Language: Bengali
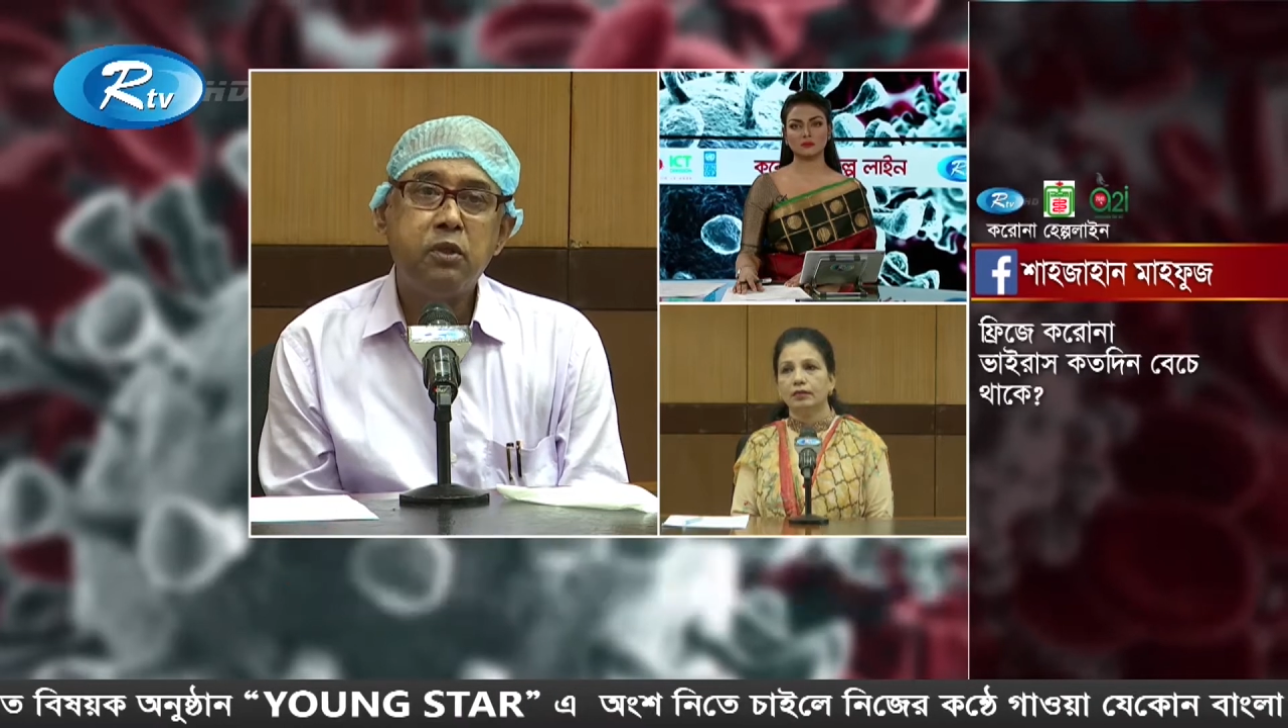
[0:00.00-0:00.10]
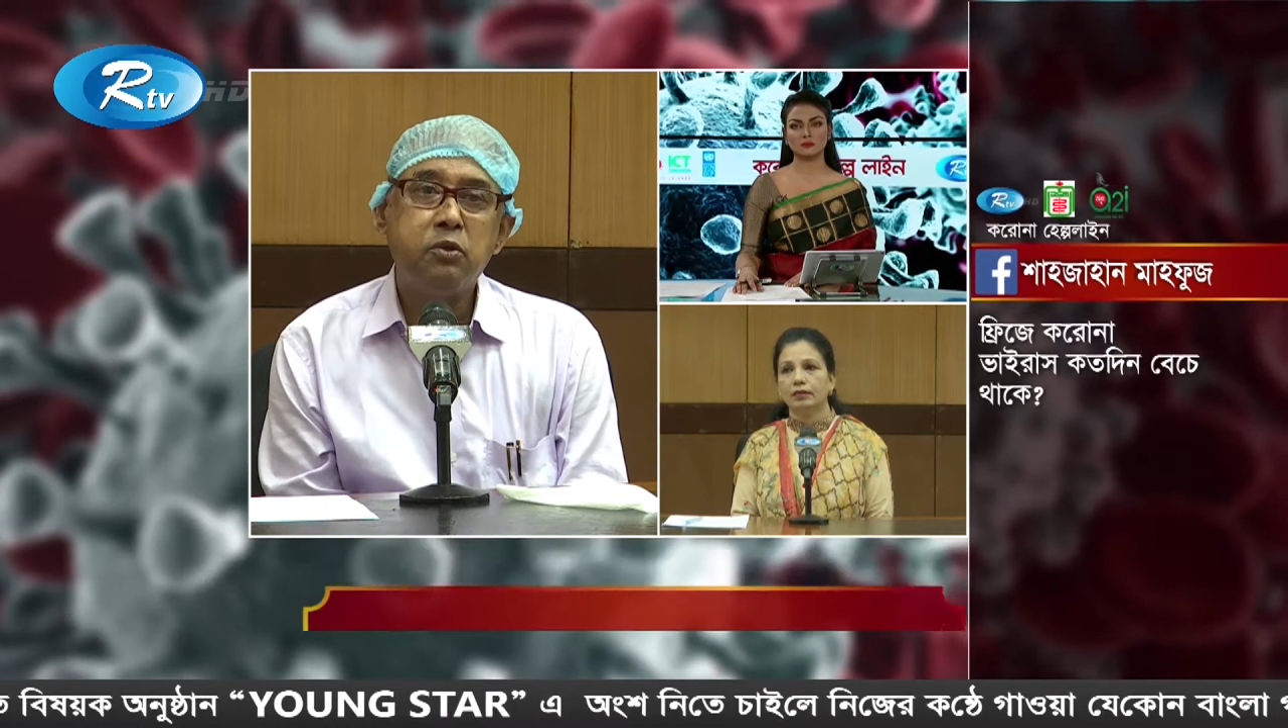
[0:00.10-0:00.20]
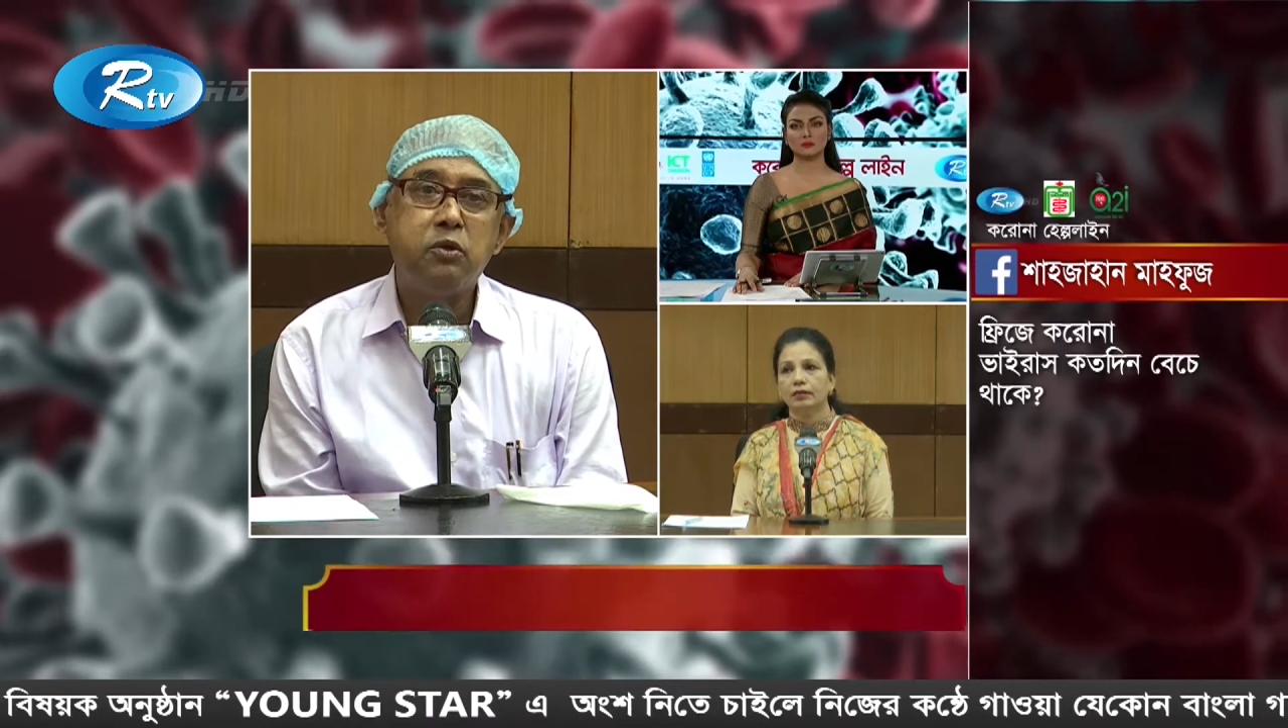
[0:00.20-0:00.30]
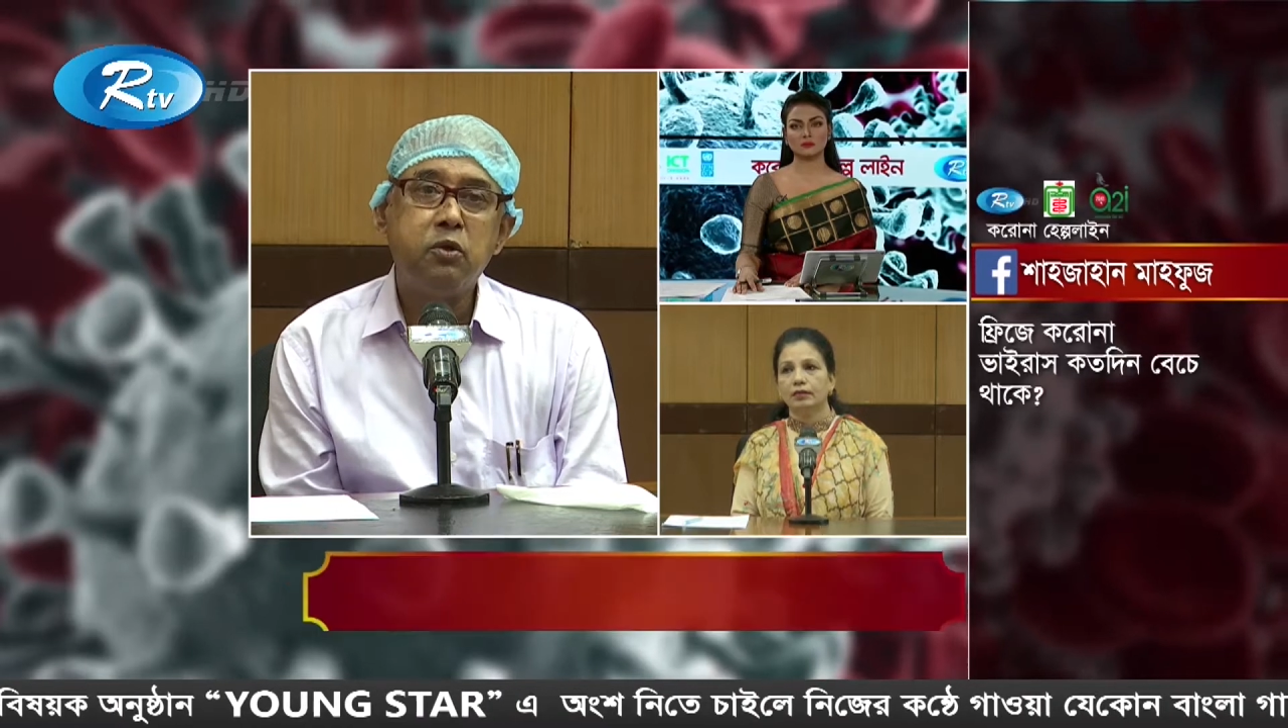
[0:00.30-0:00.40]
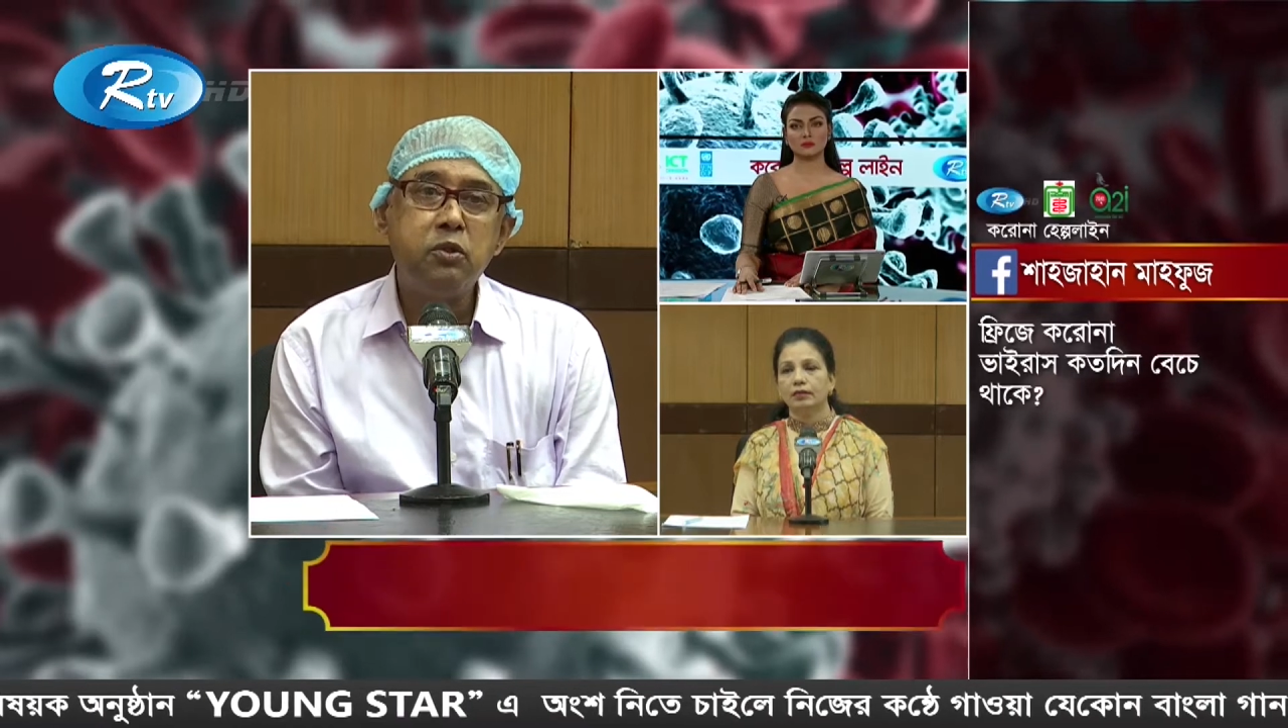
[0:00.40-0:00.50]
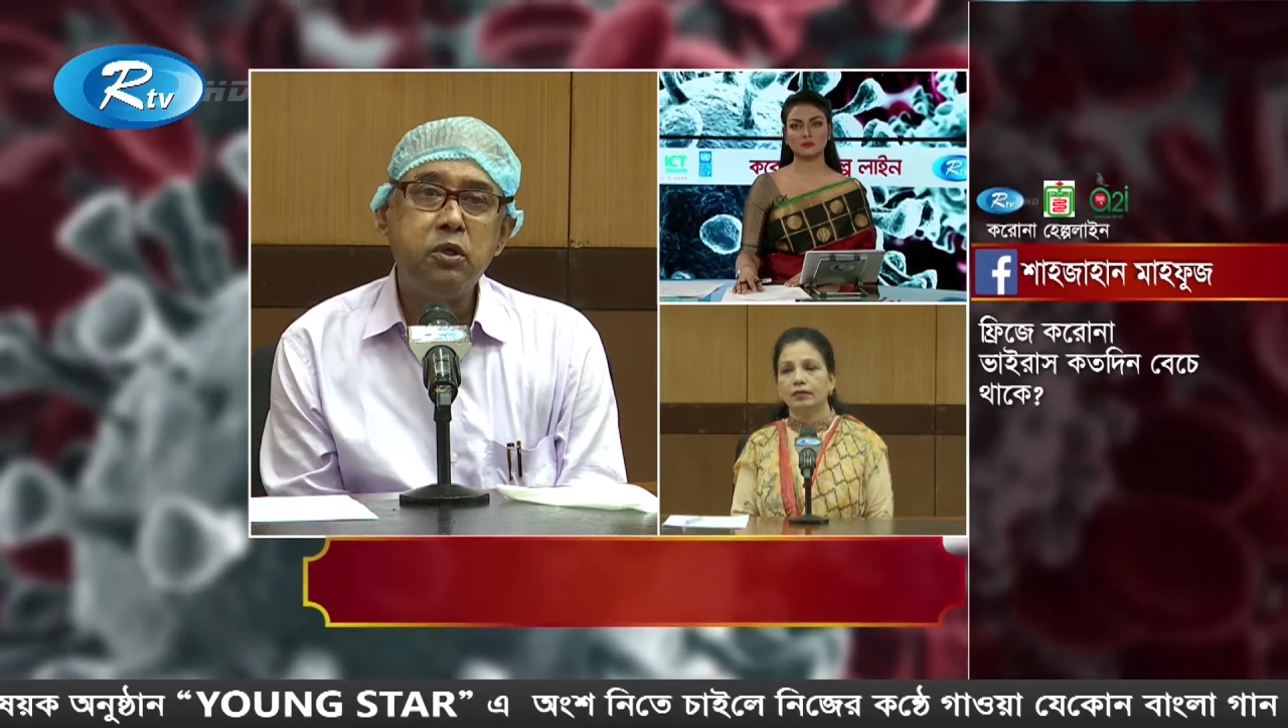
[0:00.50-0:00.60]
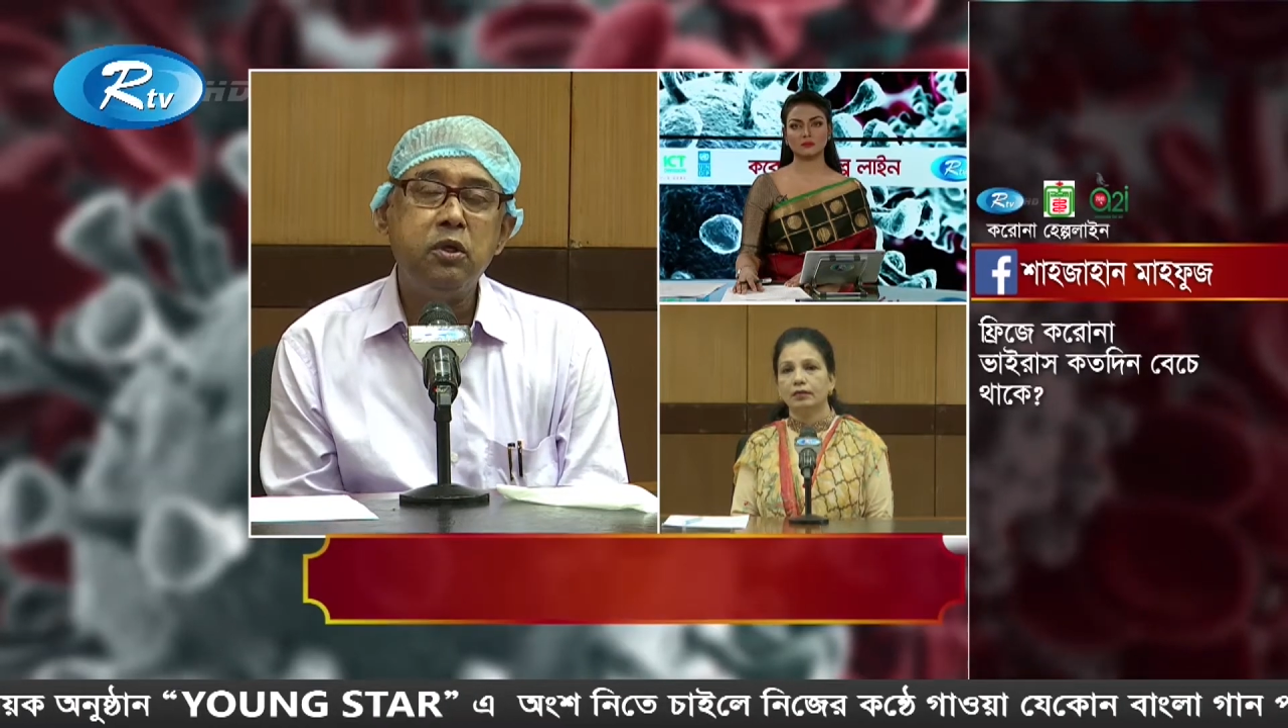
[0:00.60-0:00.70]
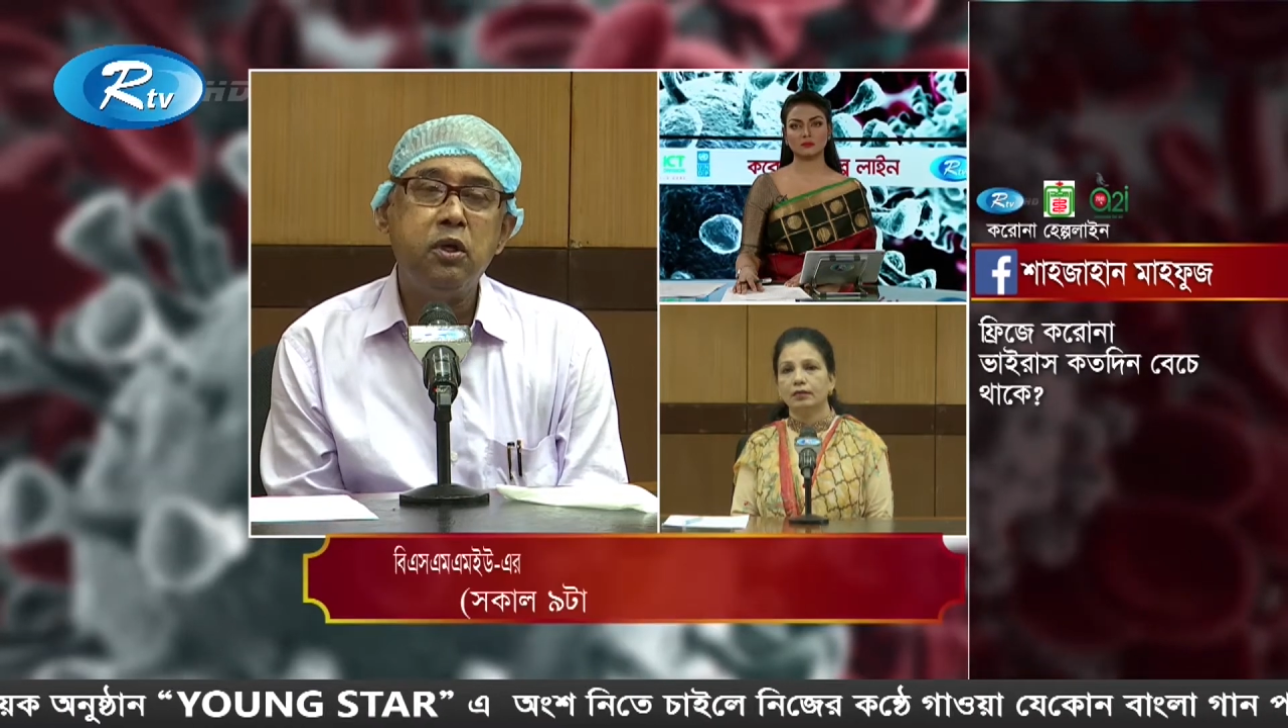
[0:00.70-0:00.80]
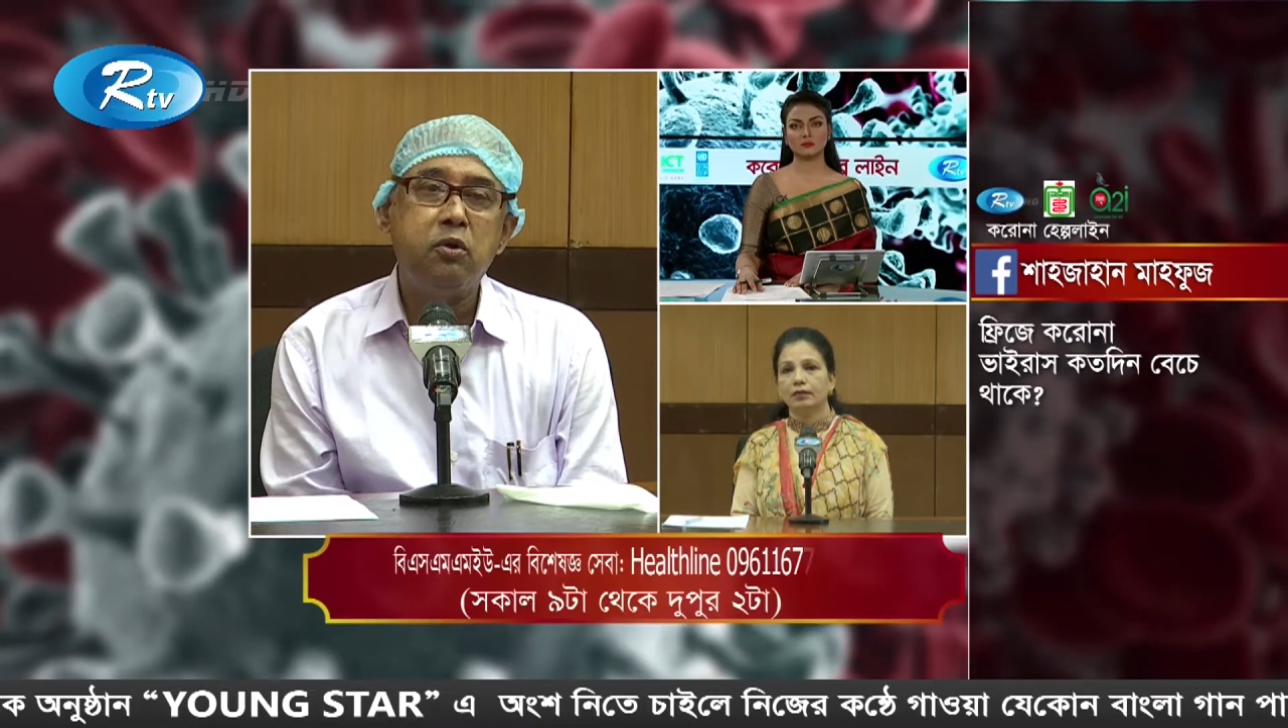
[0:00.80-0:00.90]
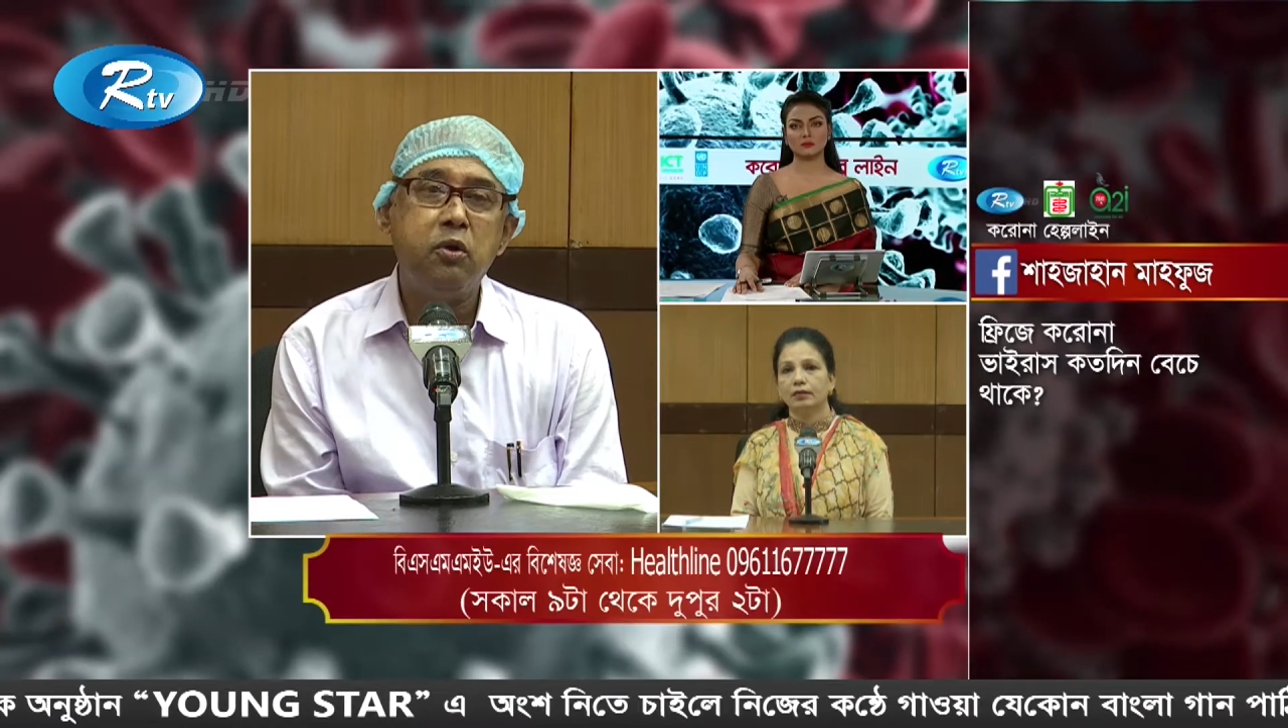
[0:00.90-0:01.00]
তো জনসংখ্যার